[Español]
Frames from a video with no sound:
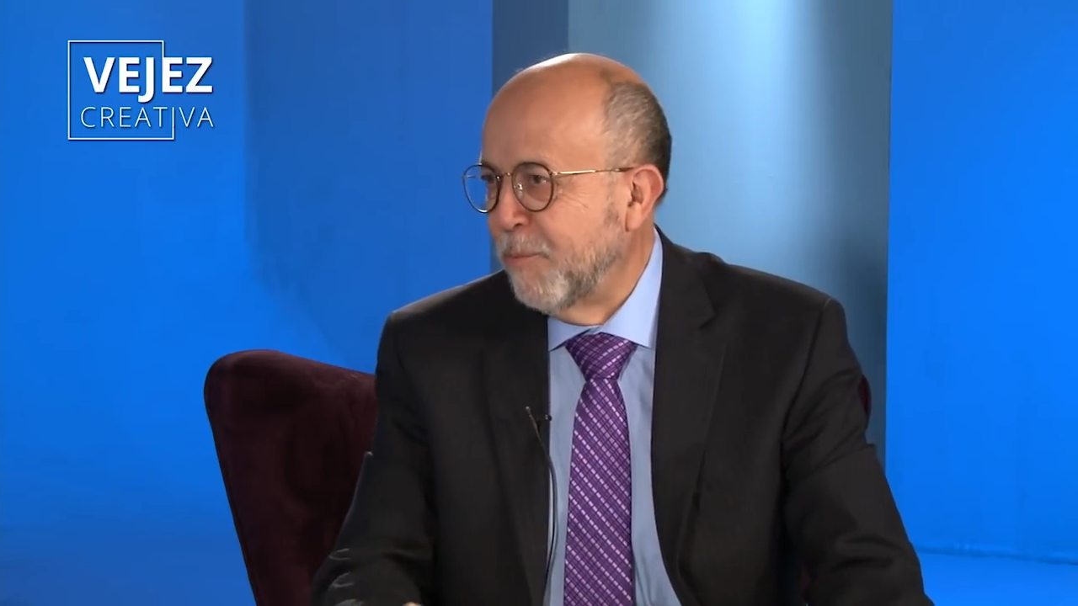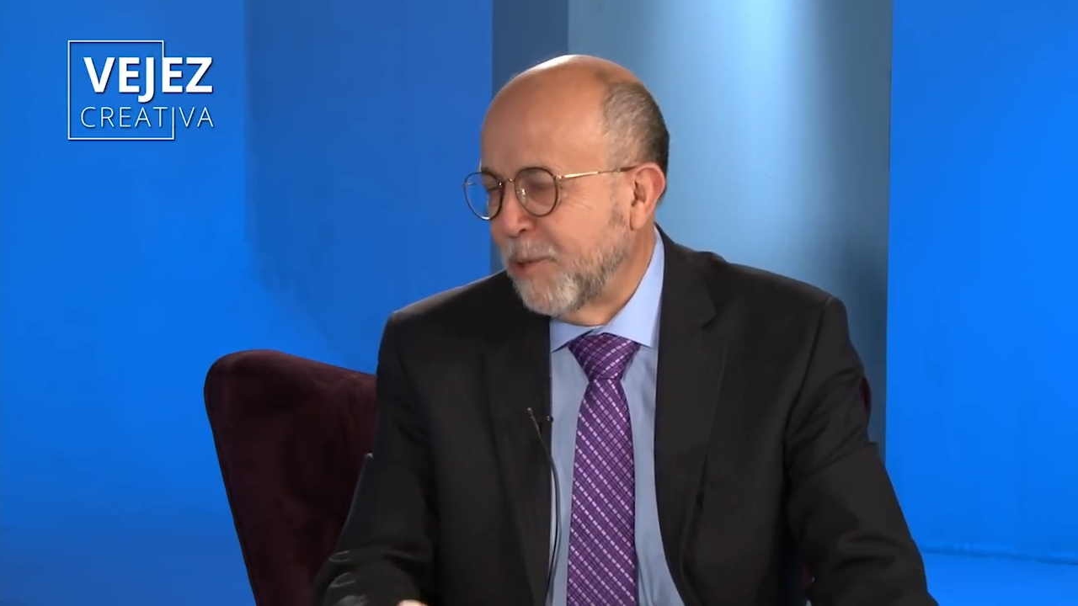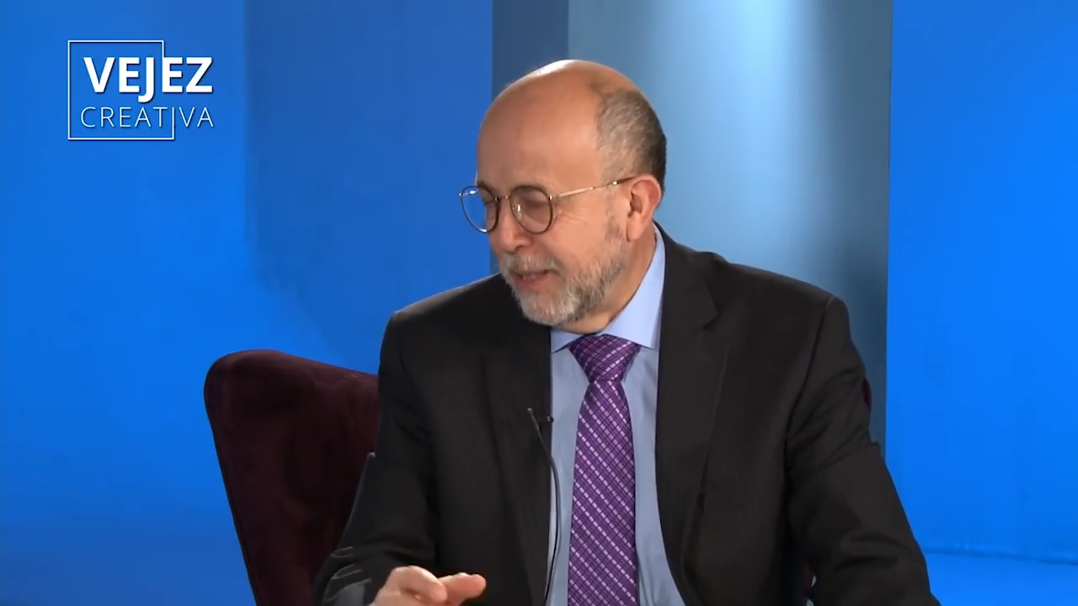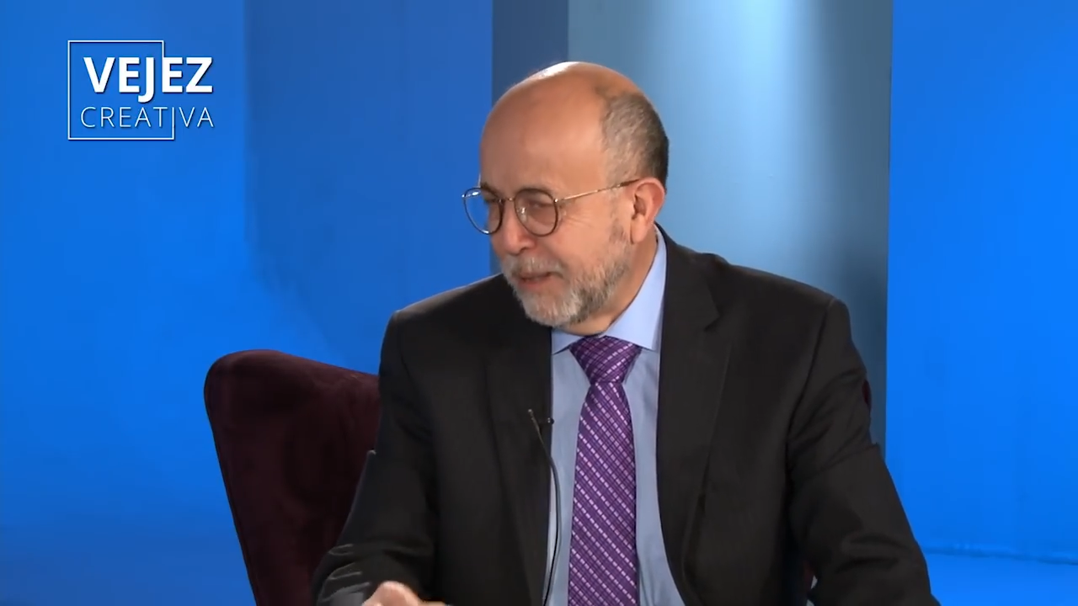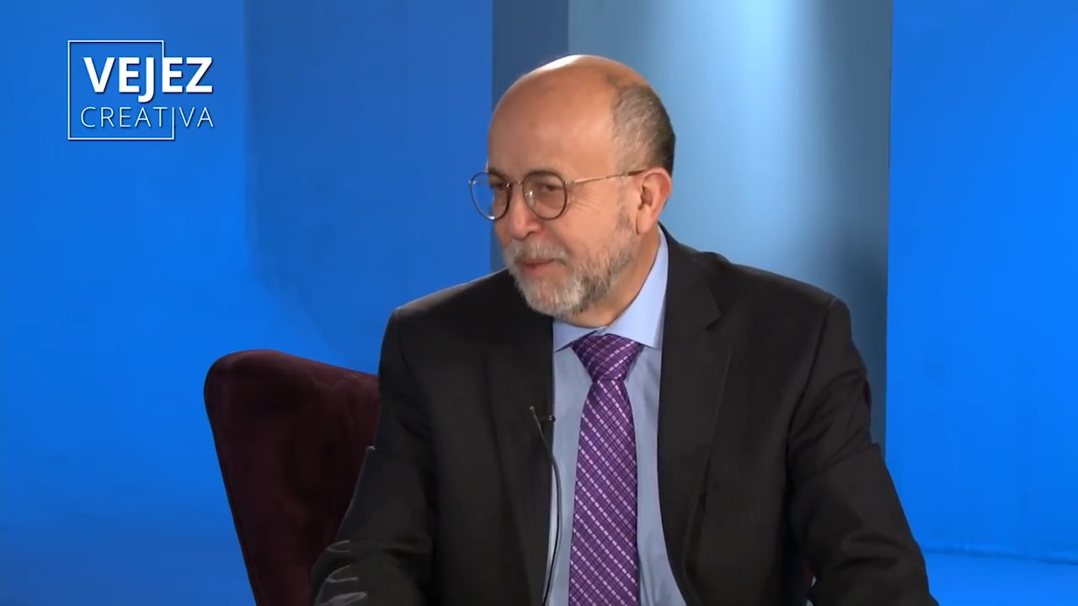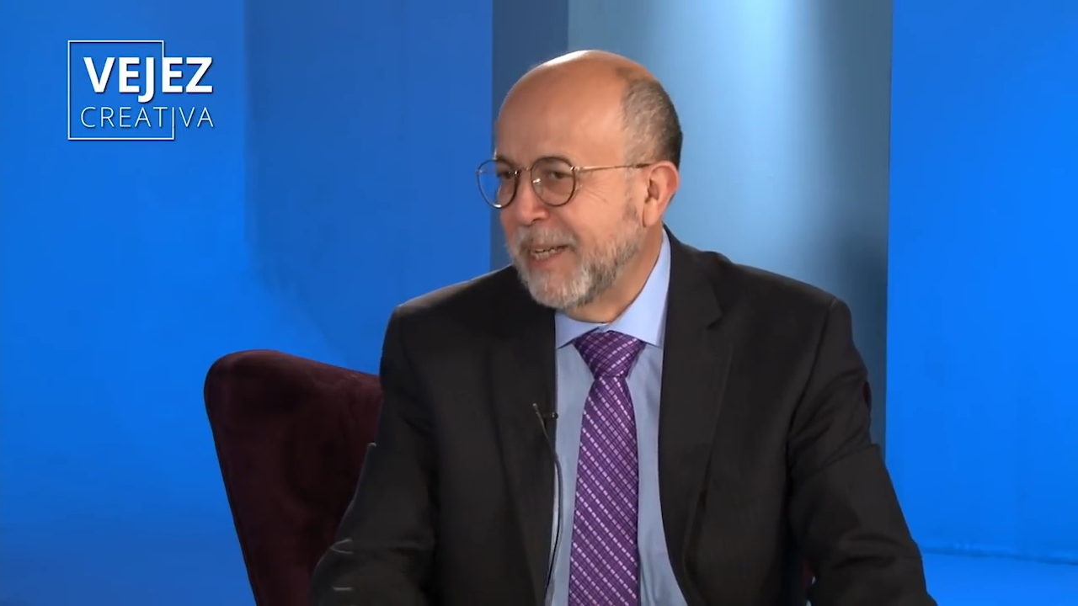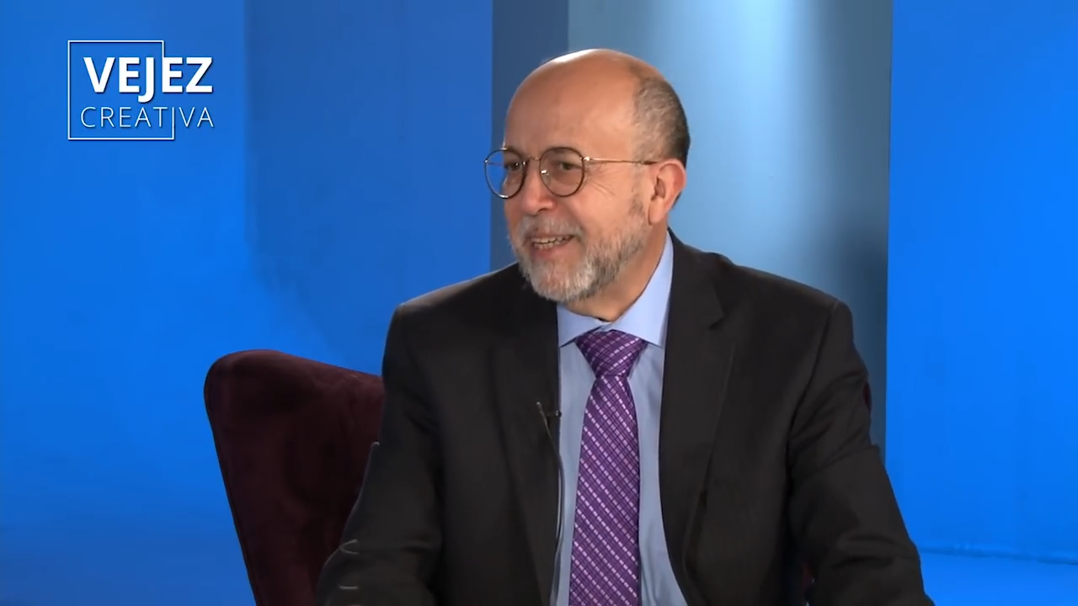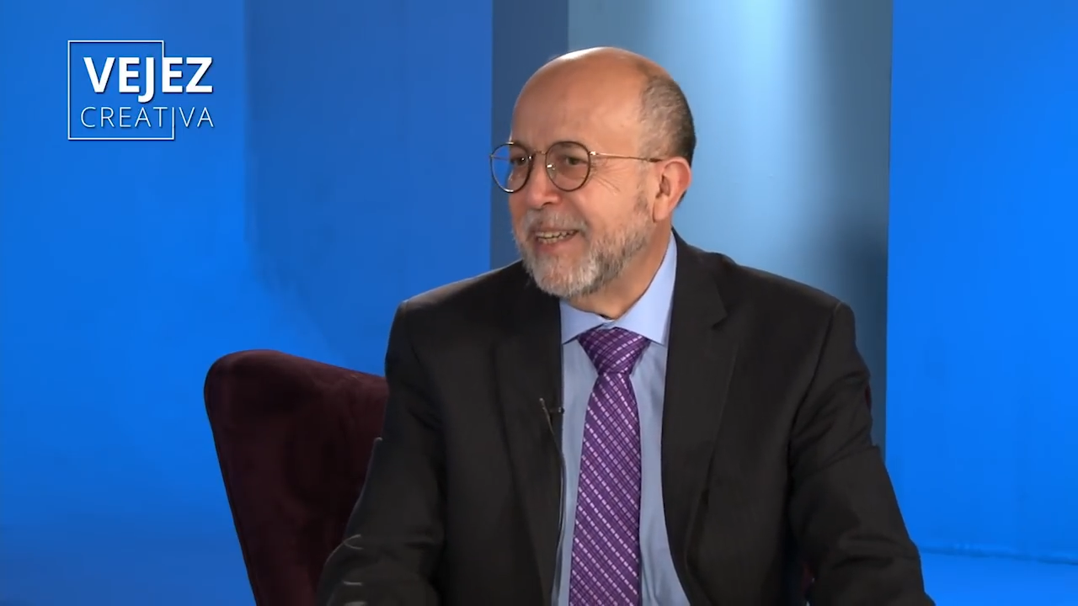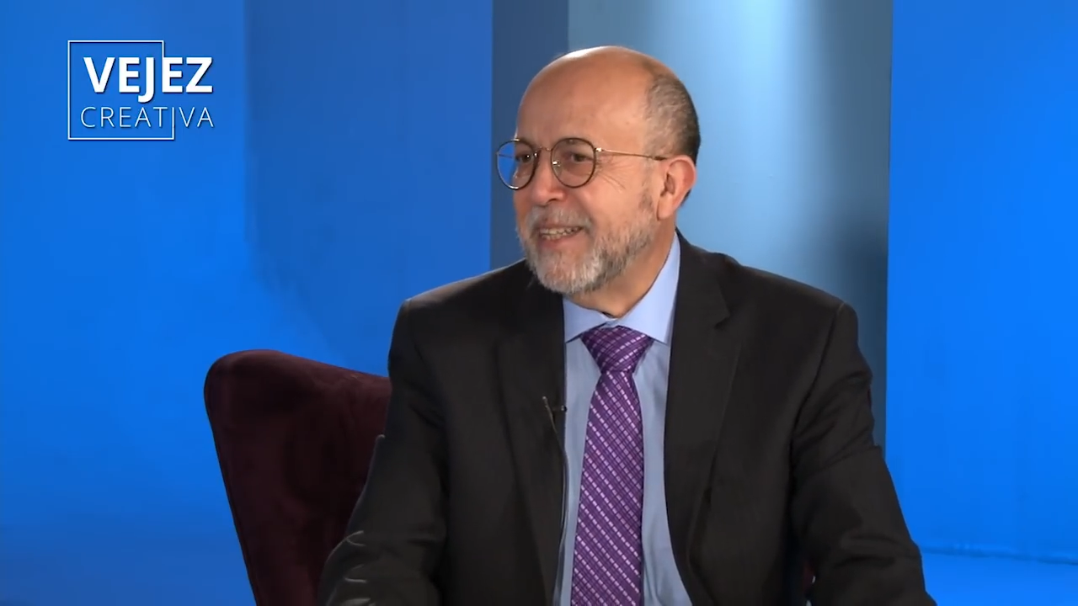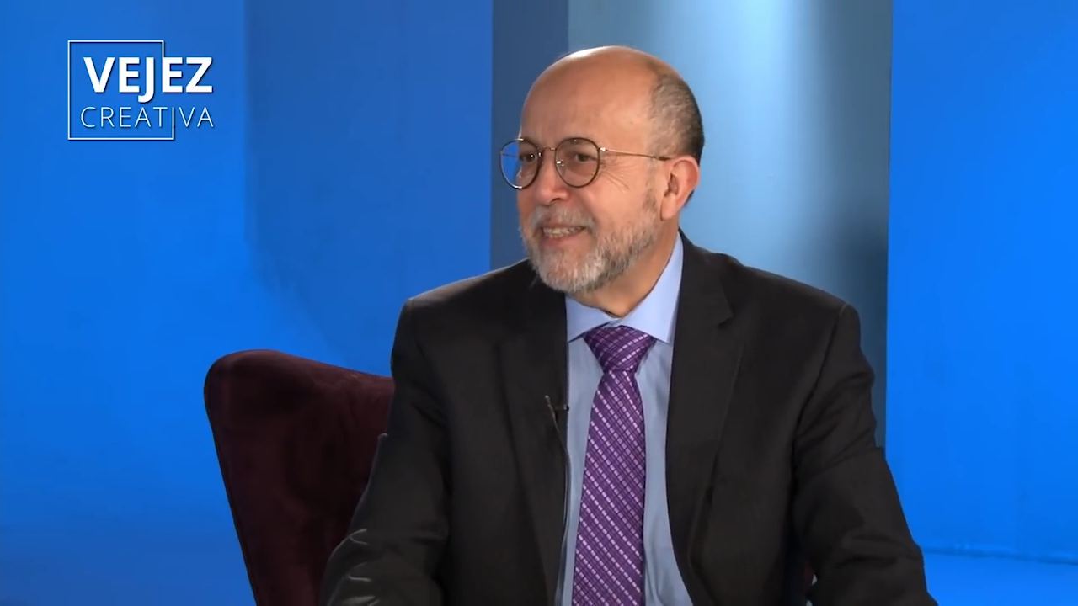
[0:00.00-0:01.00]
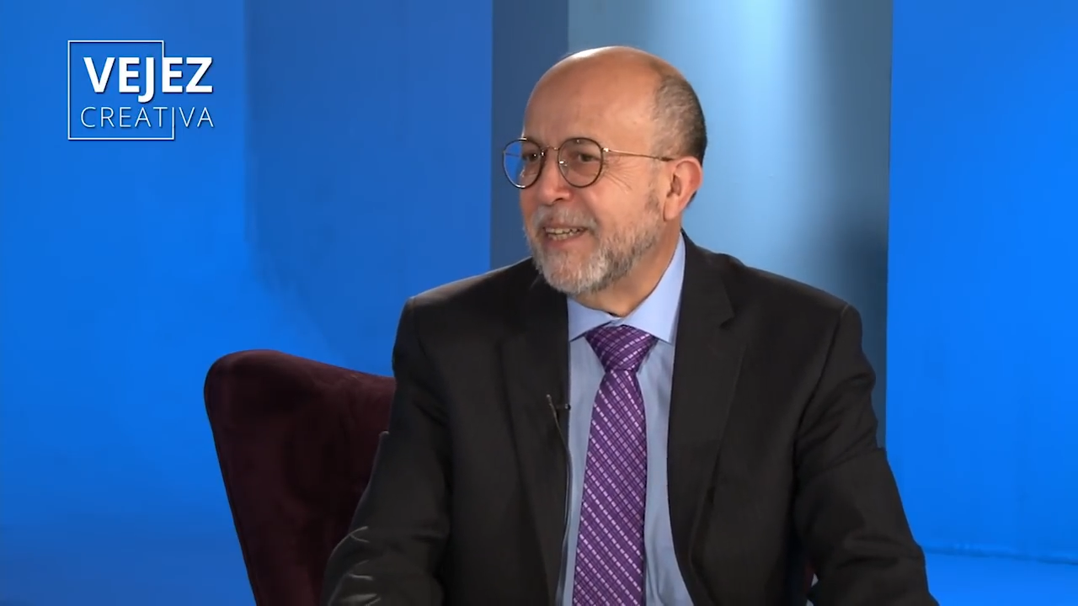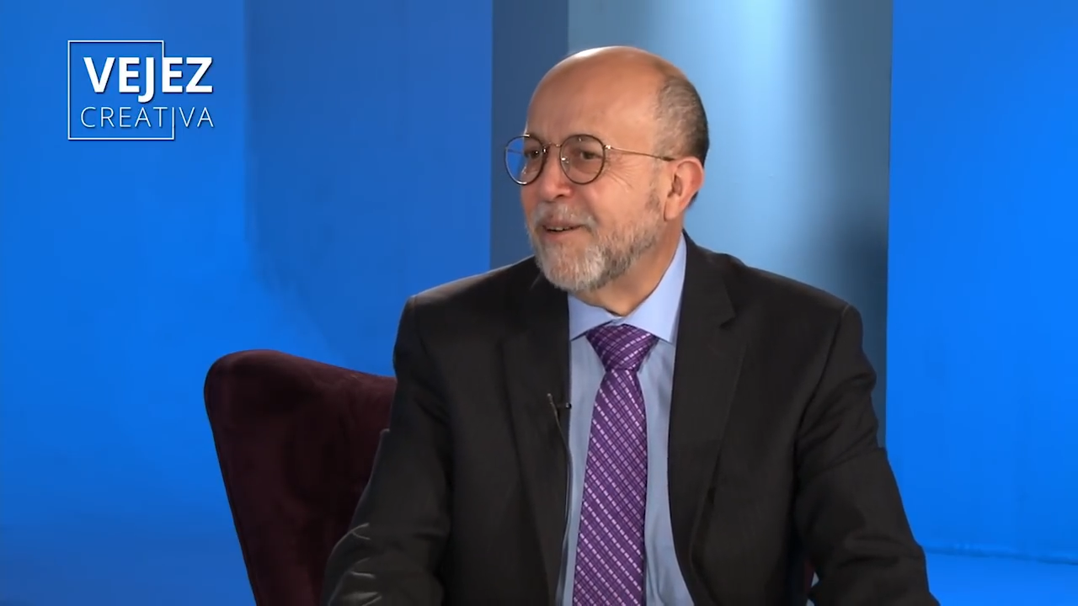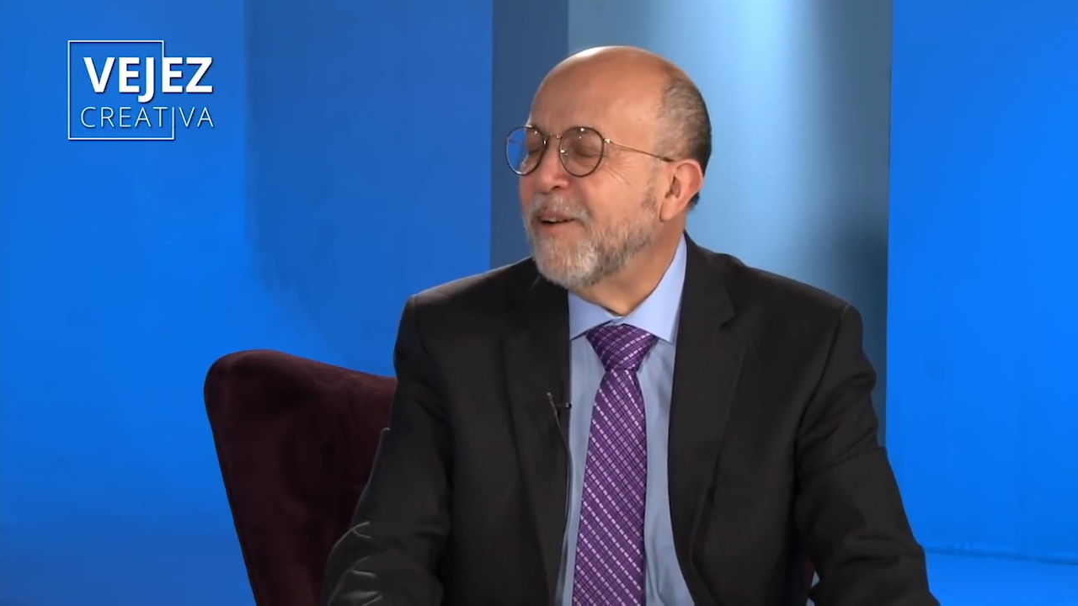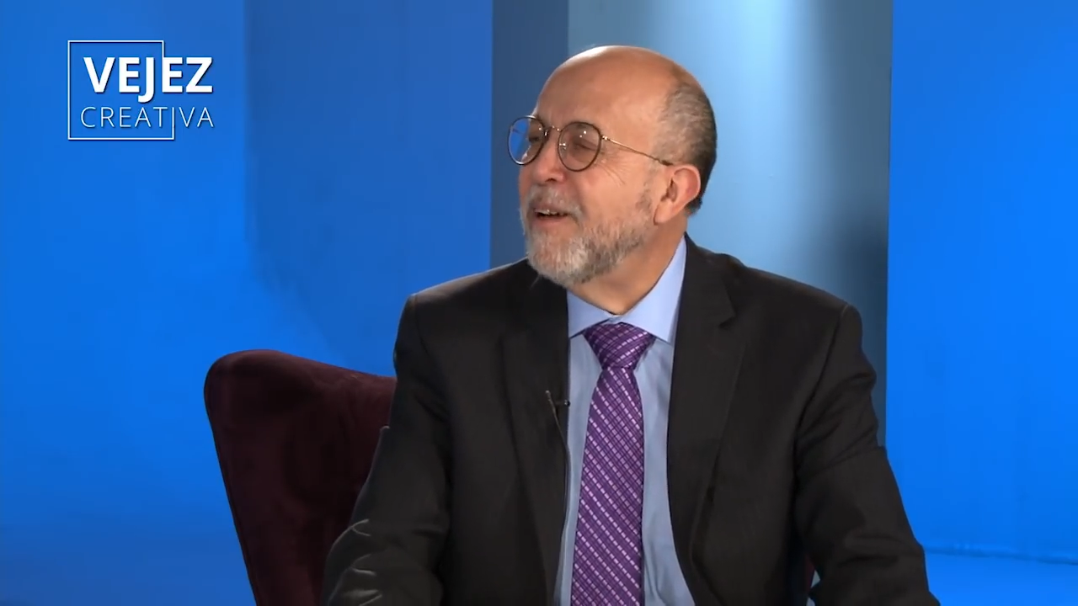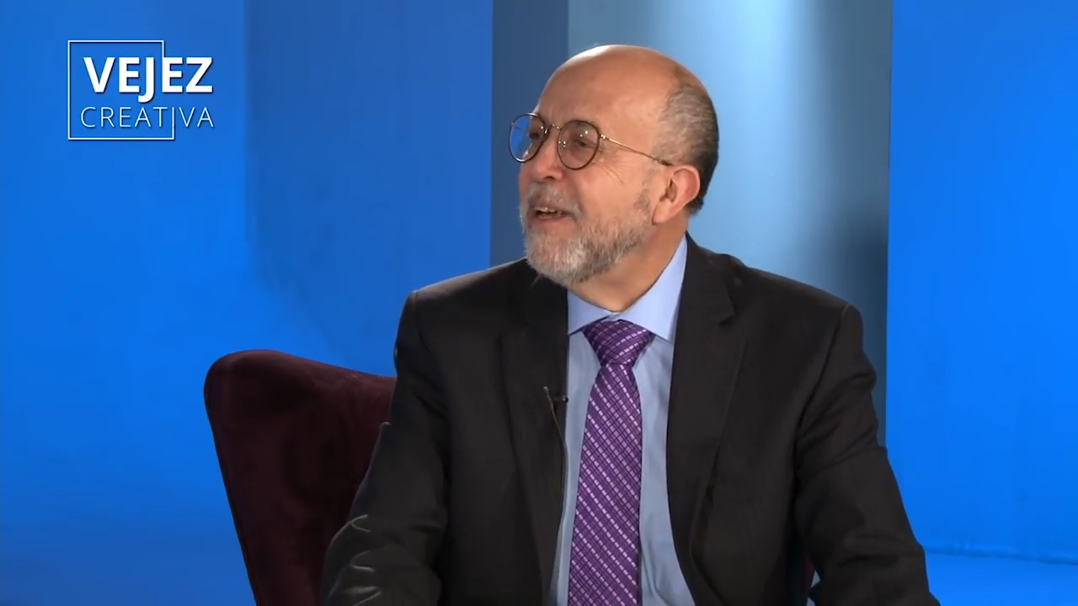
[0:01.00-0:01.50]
porque también hay que decirlo,